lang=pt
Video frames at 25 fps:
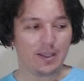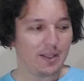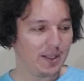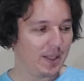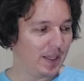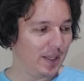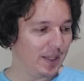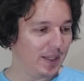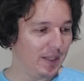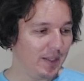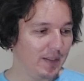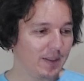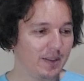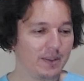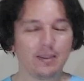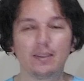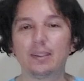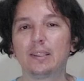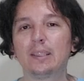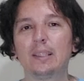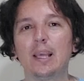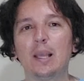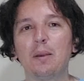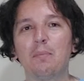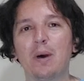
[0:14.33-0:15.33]
E
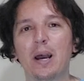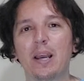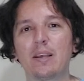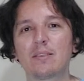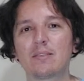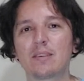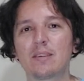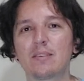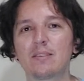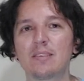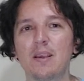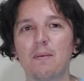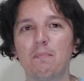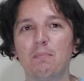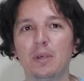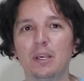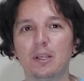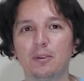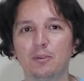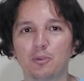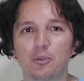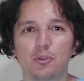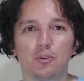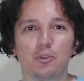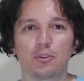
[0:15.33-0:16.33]
tem mais
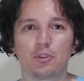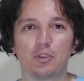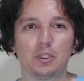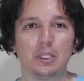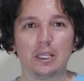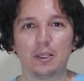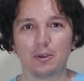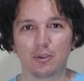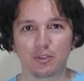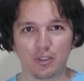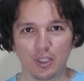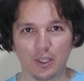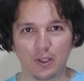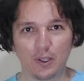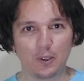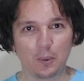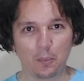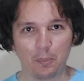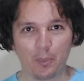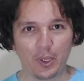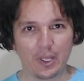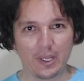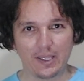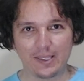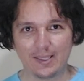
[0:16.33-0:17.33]
recebidos do Juninho chegando
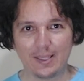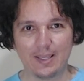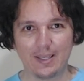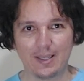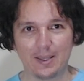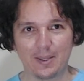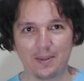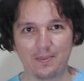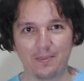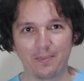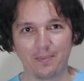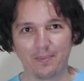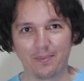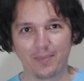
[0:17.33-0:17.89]
por aqui.